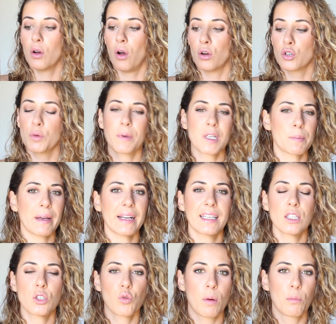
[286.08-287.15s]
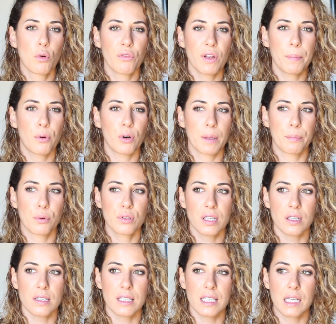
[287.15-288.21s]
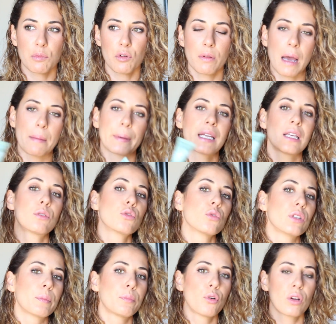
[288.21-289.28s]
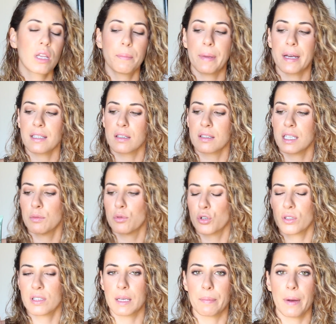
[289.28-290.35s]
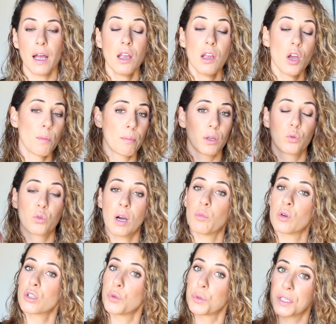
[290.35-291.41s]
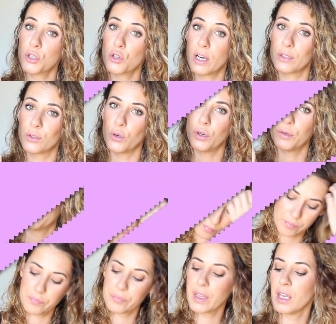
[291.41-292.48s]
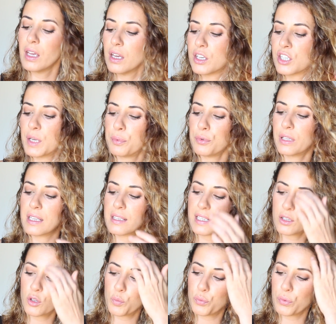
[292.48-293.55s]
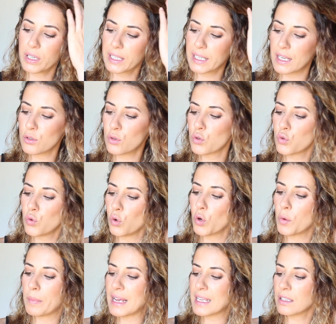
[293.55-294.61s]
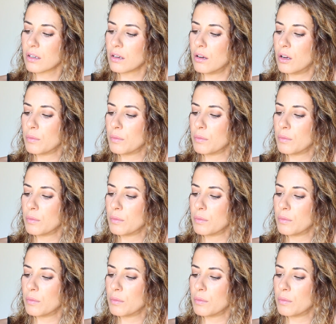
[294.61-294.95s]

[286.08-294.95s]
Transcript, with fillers: Je euh, je pense pas qu'il soit mauvais pour les peaux sensibles, mais après sur des peaux hypersensibles, je ne sais pas. Mais en tout cas, moi celui-ci, je l'adore. J'ai pu tester depuis 15 jours le masque